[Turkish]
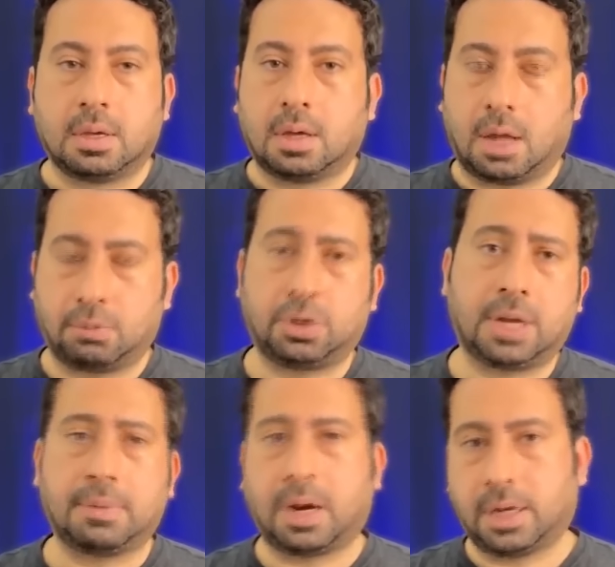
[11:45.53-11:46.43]

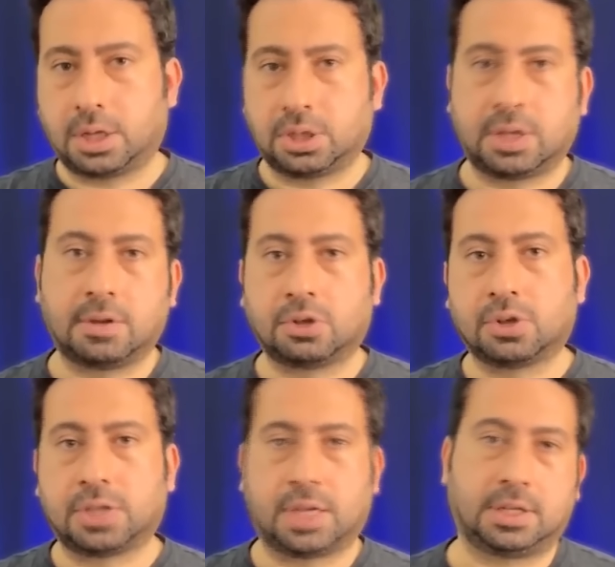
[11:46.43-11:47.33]
Abdülkerim Bardakçı,
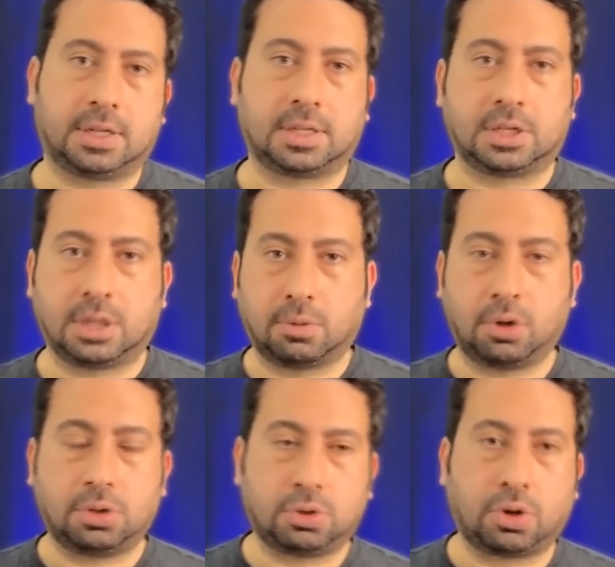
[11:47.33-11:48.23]
Davinson Sanchez, Sacha
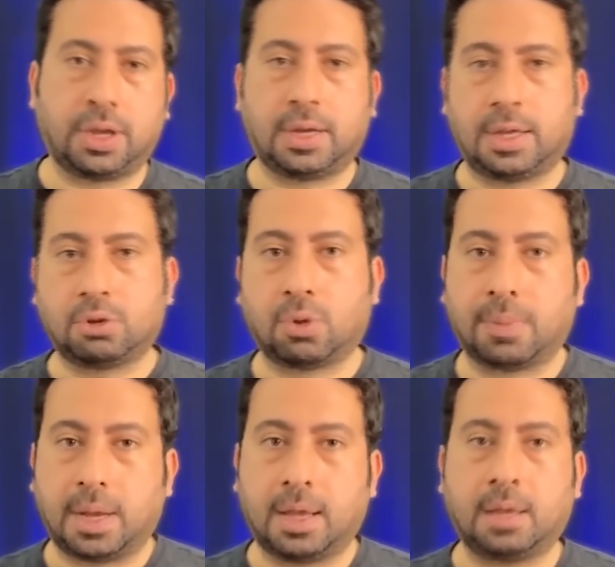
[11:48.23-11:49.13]
Boy, Torreira,
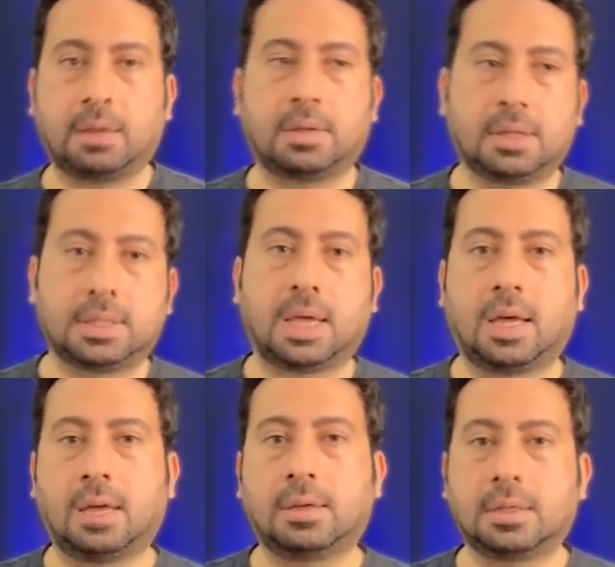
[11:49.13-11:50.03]
Endombele,
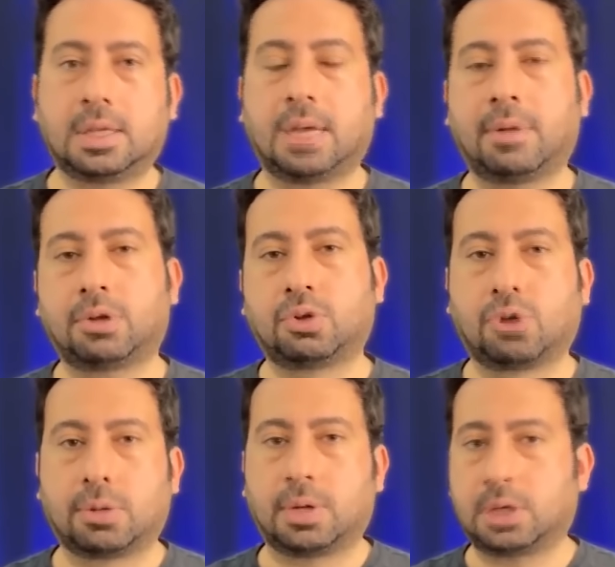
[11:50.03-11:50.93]
Zaha, Kerman
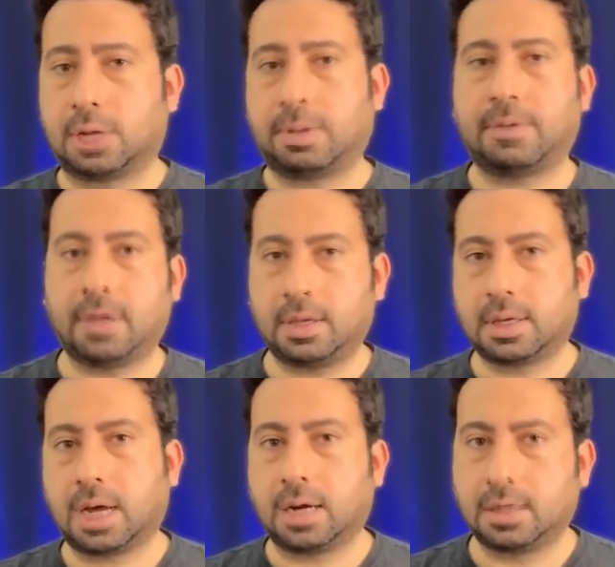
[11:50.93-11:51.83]
Türkoğlu, Barış Alper ve
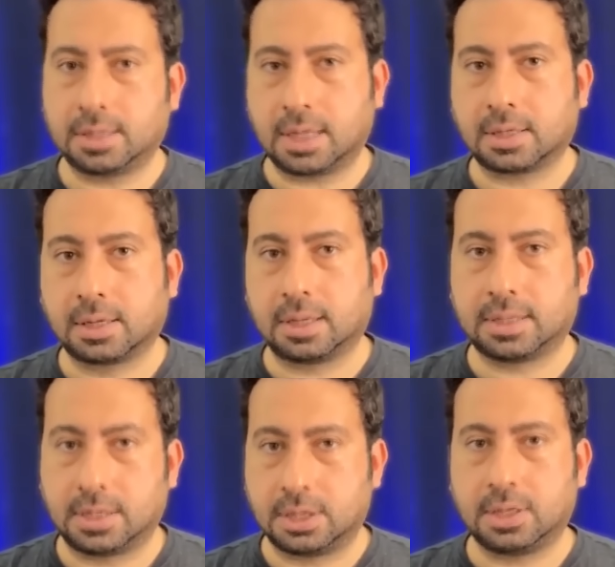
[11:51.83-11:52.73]
Icardi sanki
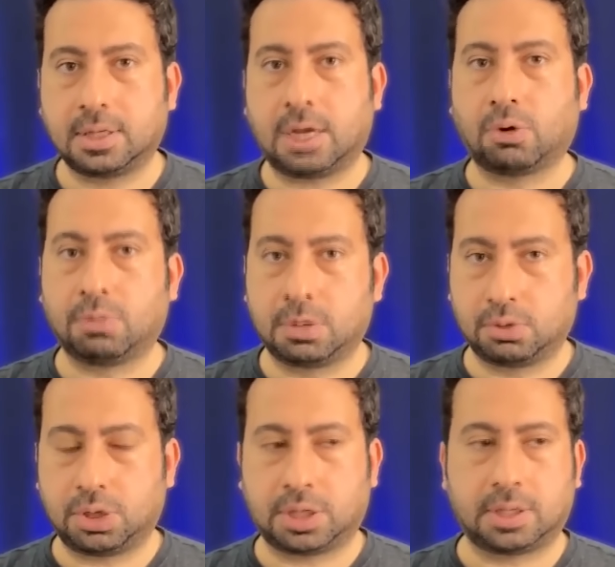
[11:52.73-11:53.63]
Galatasaray için ideal 11
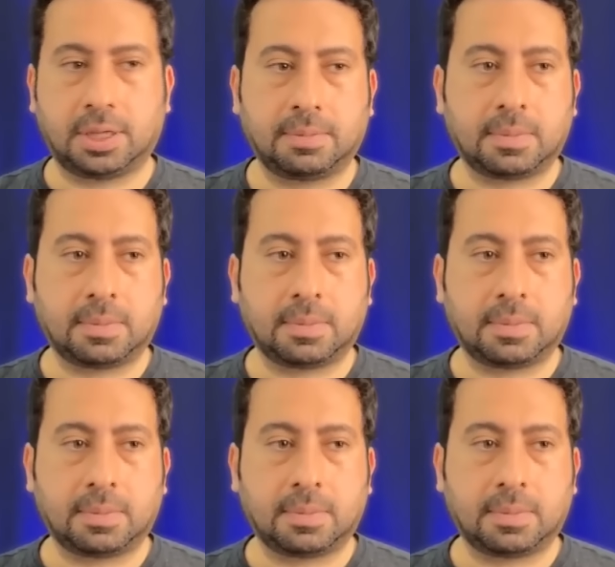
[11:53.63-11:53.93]
bu şekilde.